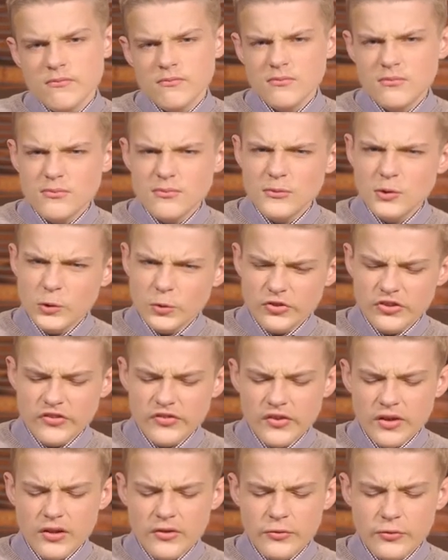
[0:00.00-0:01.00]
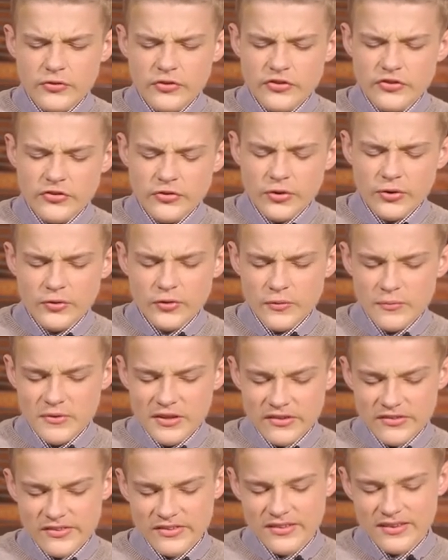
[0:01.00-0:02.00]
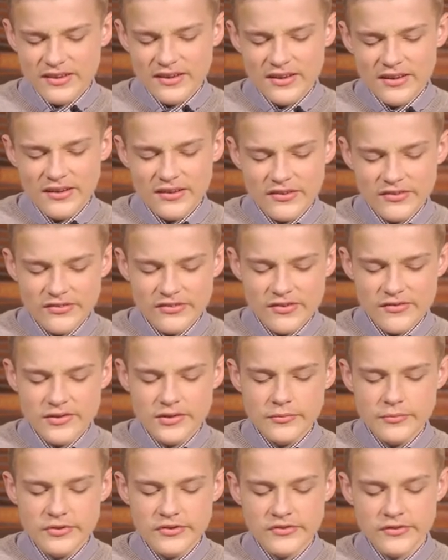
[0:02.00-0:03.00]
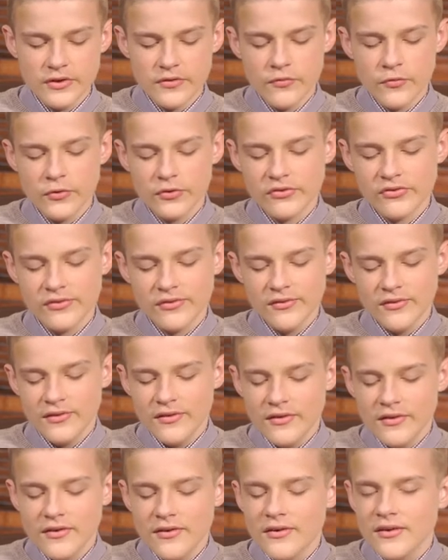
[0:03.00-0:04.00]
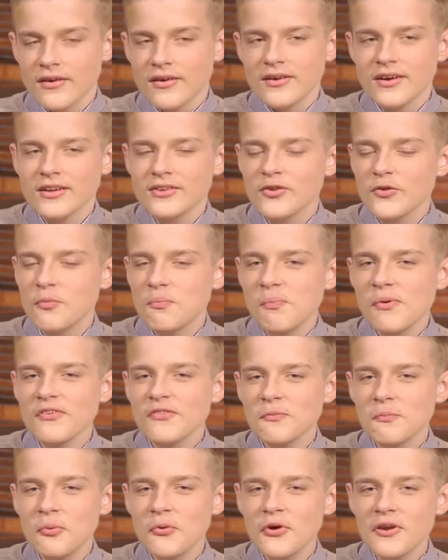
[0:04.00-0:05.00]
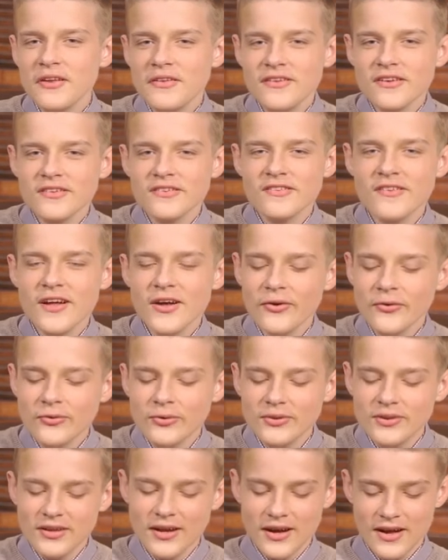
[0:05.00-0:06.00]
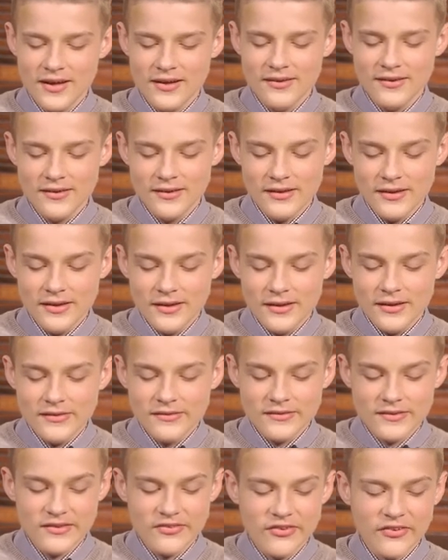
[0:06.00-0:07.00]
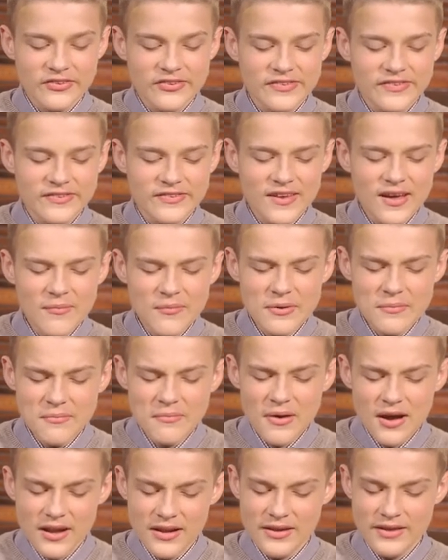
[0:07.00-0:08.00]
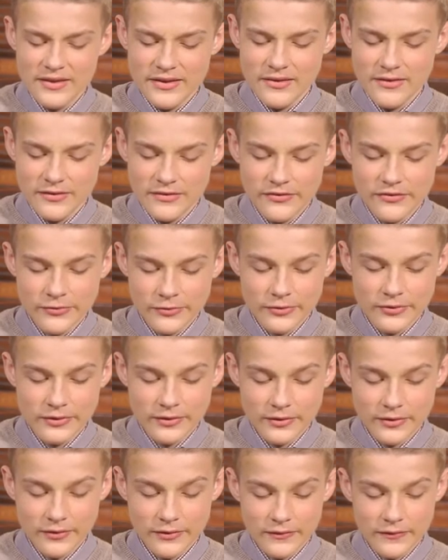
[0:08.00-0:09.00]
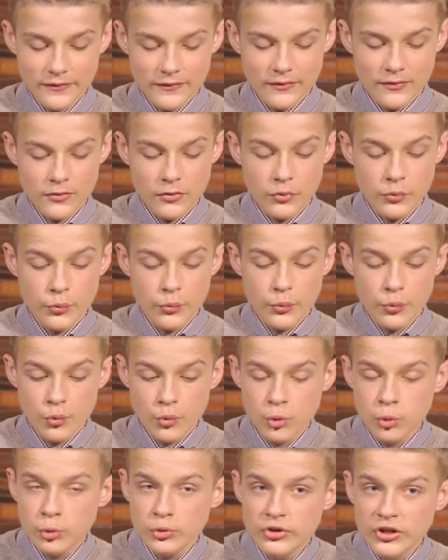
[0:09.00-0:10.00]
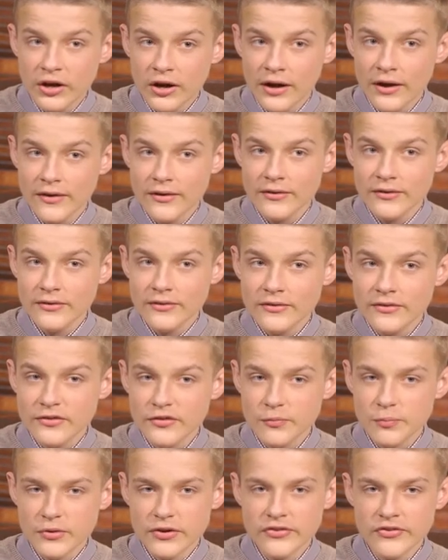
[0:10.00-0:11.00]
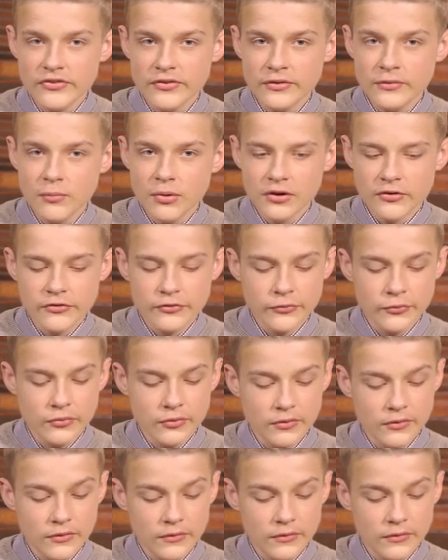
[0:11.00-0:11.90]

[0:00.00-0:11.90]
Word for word: «Нужно заглянуть еще одно место», — заявил мистер Фокс. «Готов поспорить, я знаю куда», — сказал самый маленький лисенок. «Куда?» — спросил барсук.